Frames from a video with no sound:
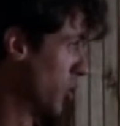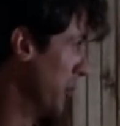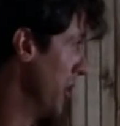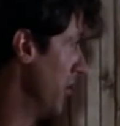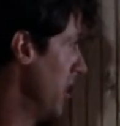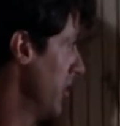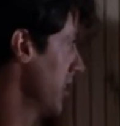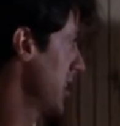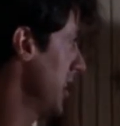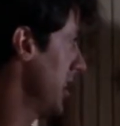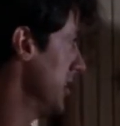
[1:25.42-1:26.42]
Yalnızca
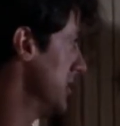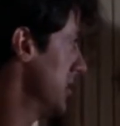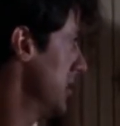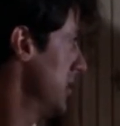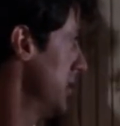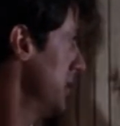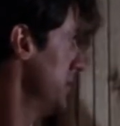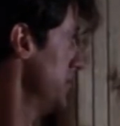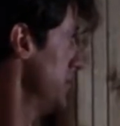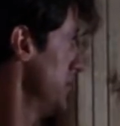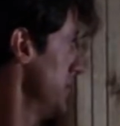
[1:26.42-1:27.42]
çocuklarla olmak istiyorum.
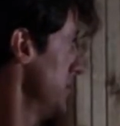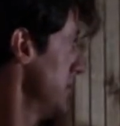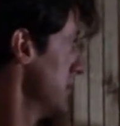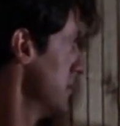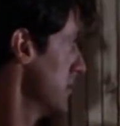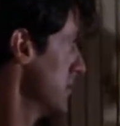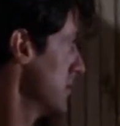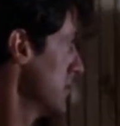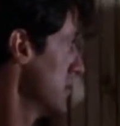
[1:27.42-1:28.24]
Saçmalama.